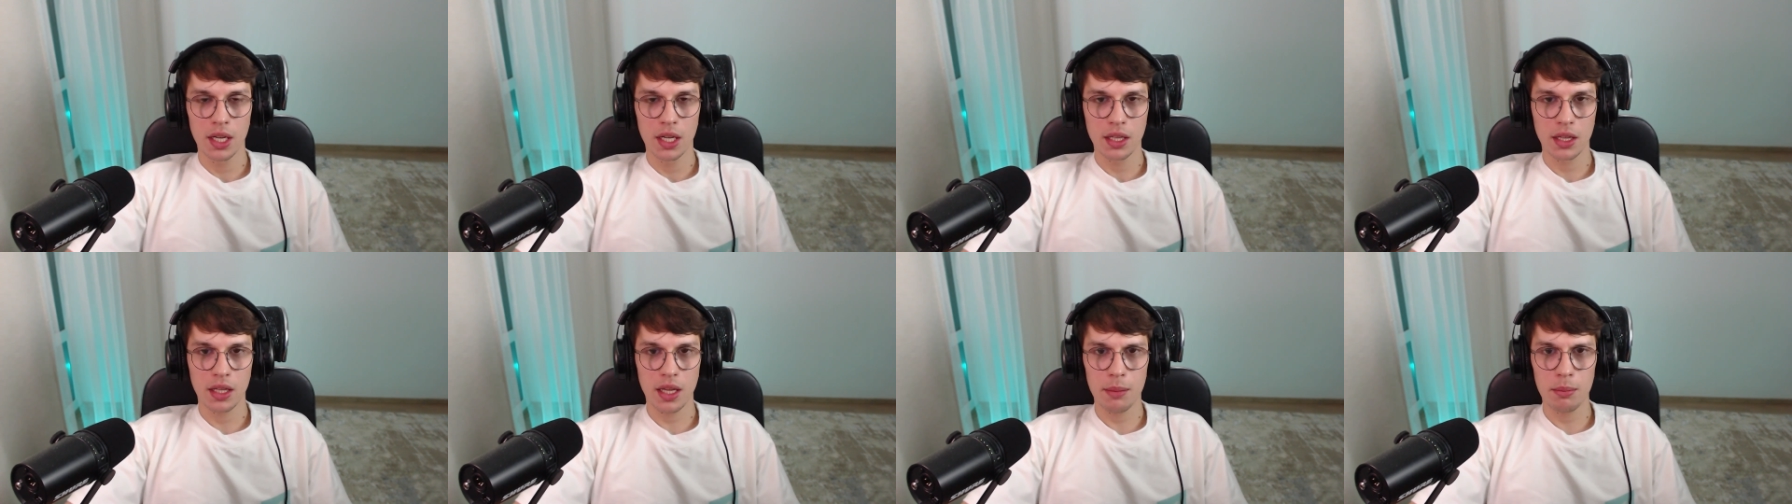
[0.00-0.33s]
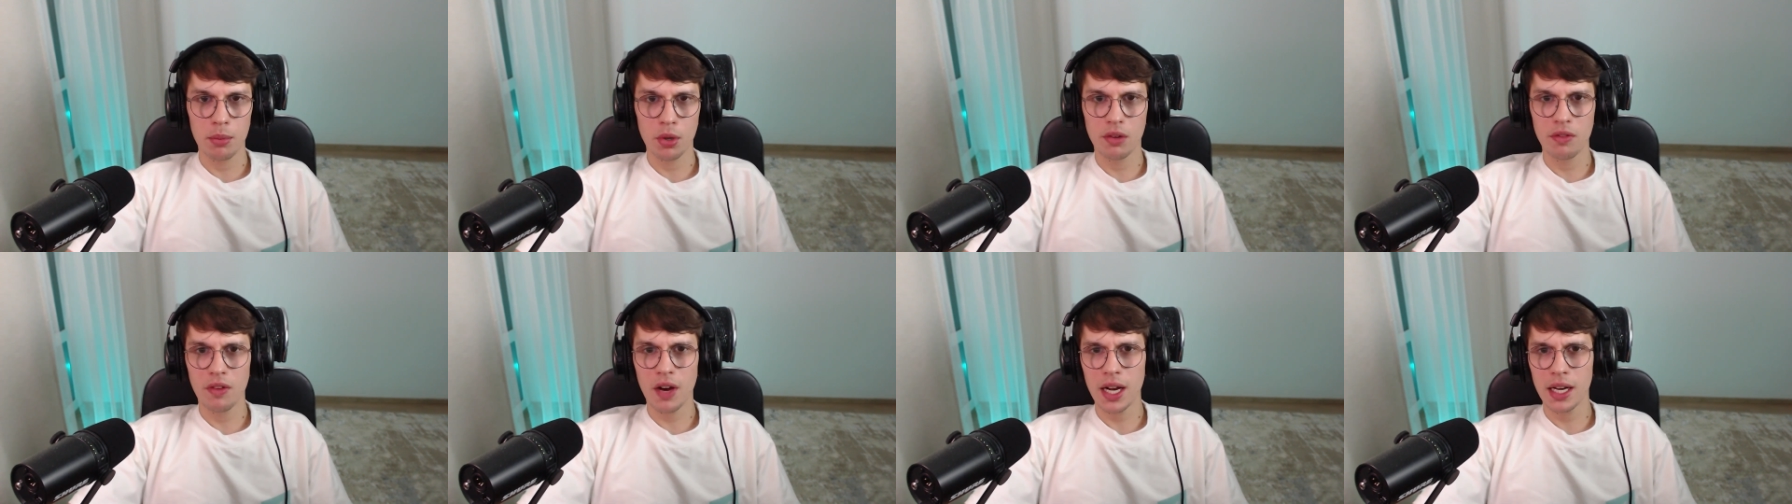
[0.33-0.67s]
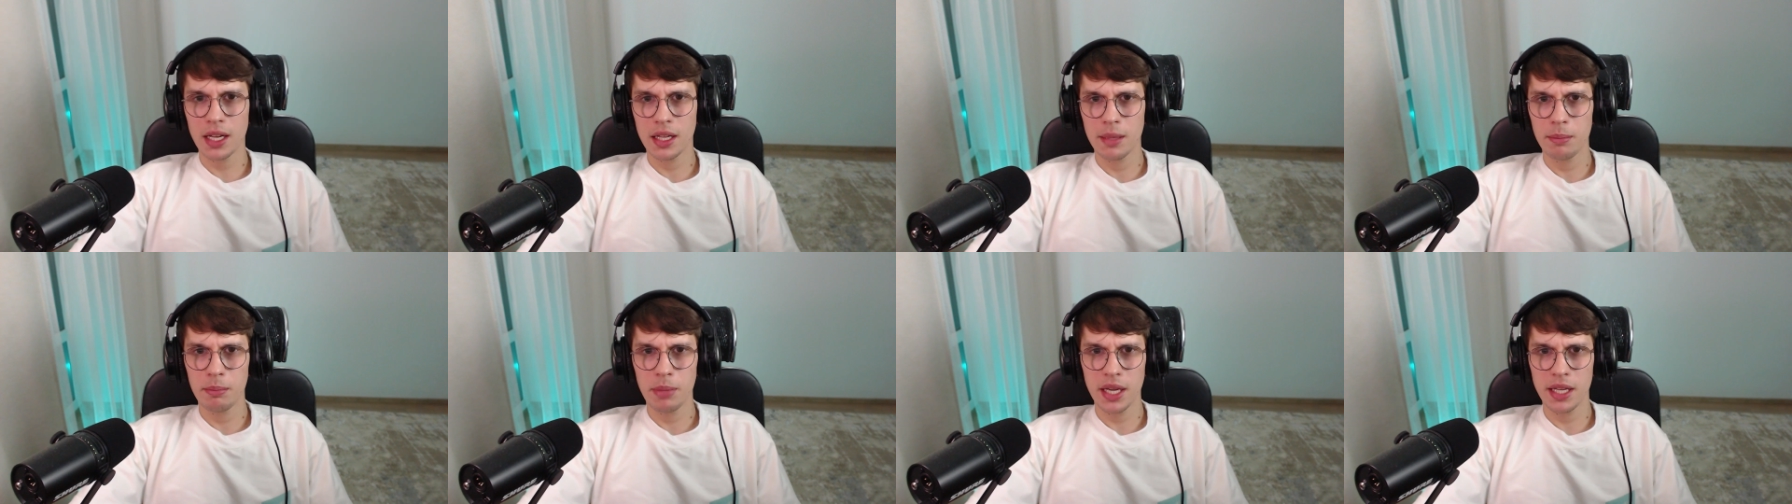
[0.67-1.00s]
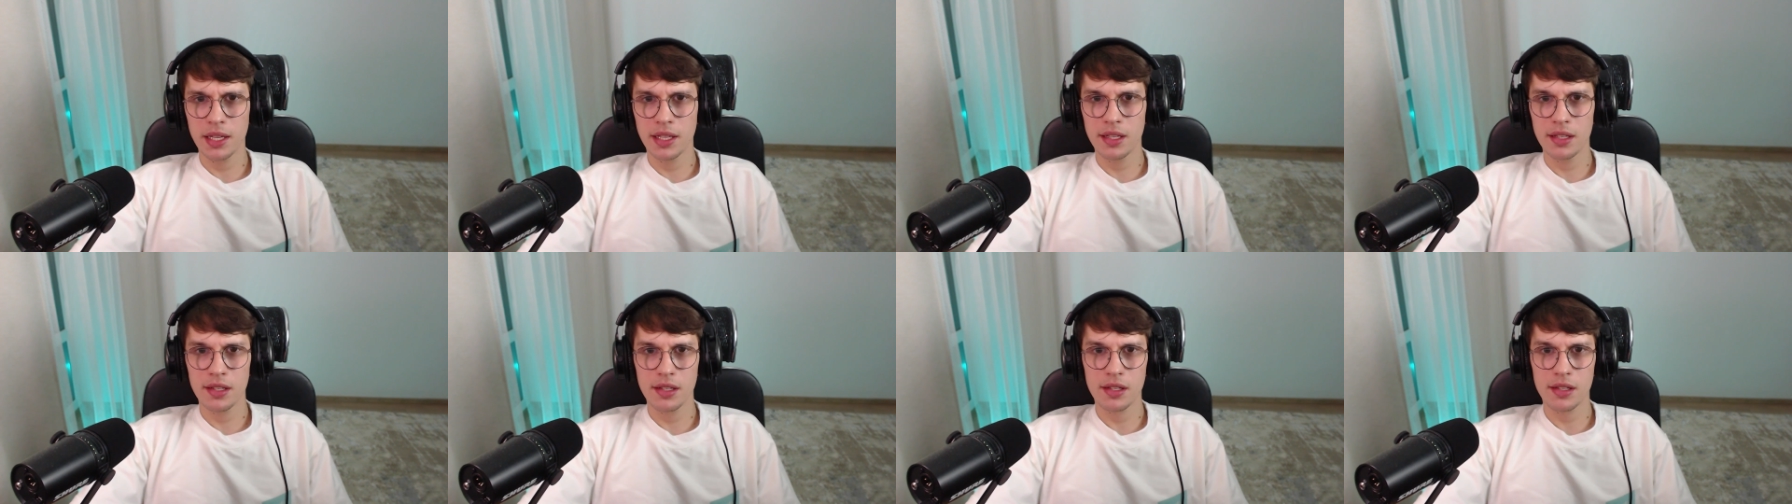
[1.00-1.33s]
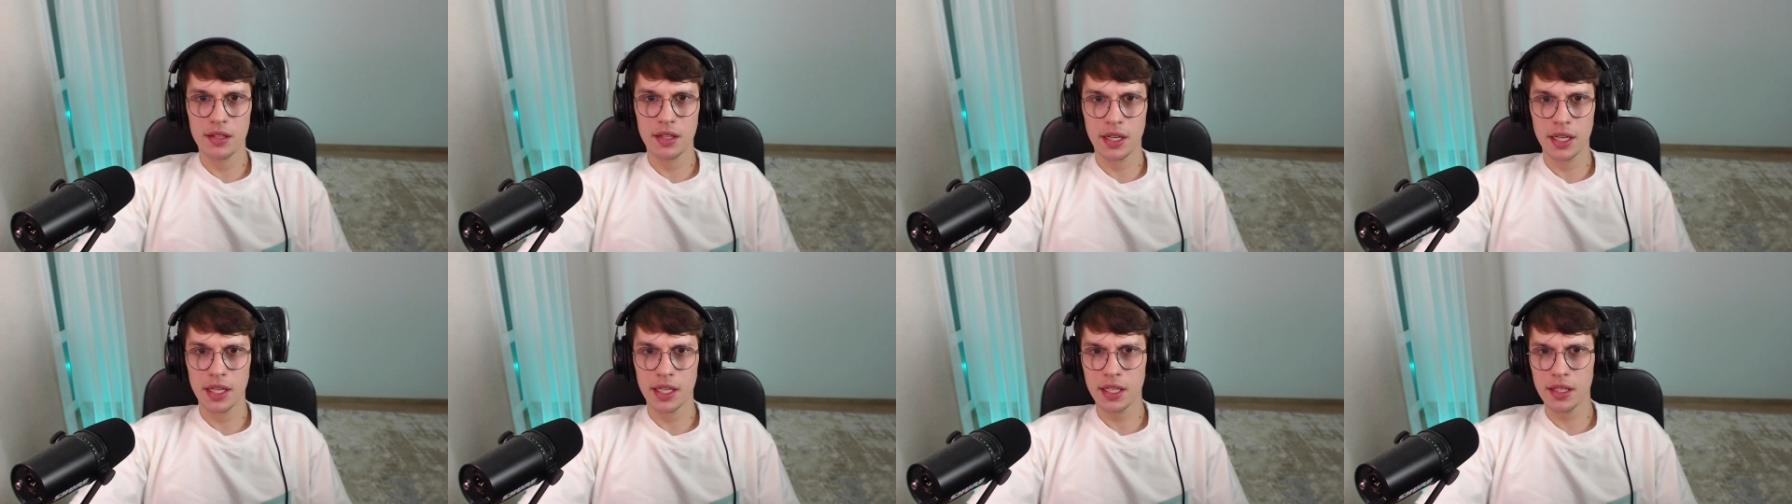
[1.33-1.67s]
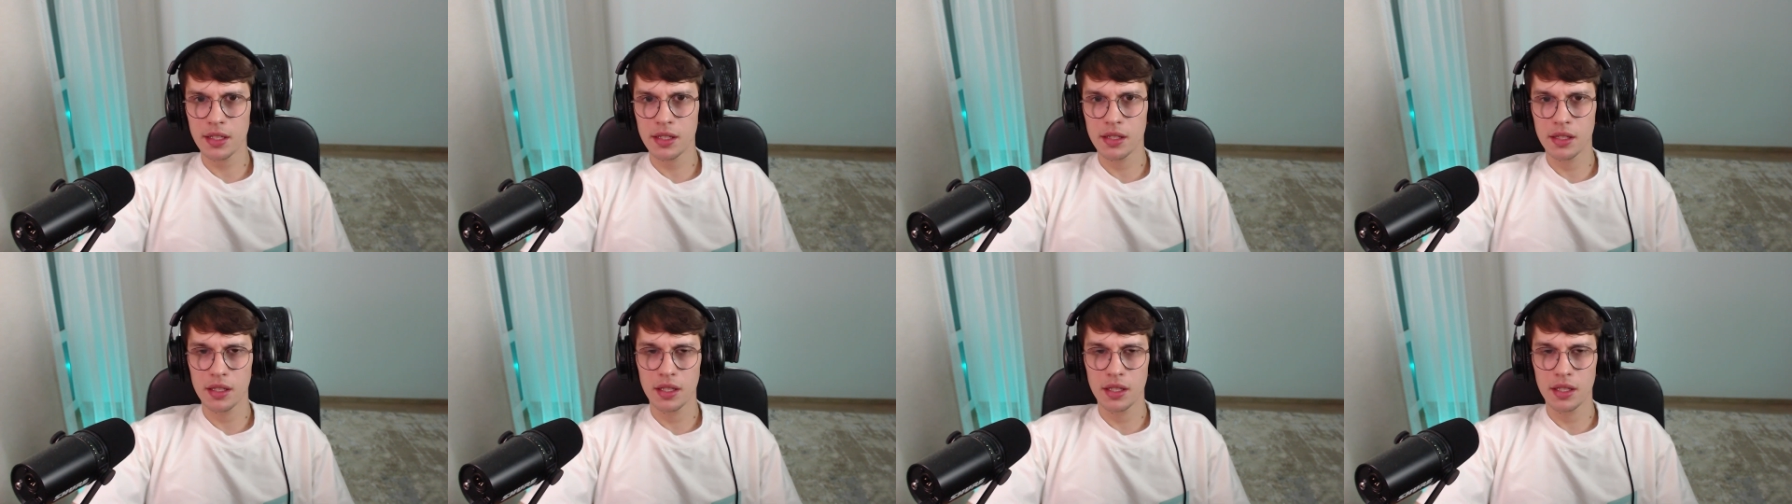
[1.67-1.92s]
Там буквально 5-10 страниц,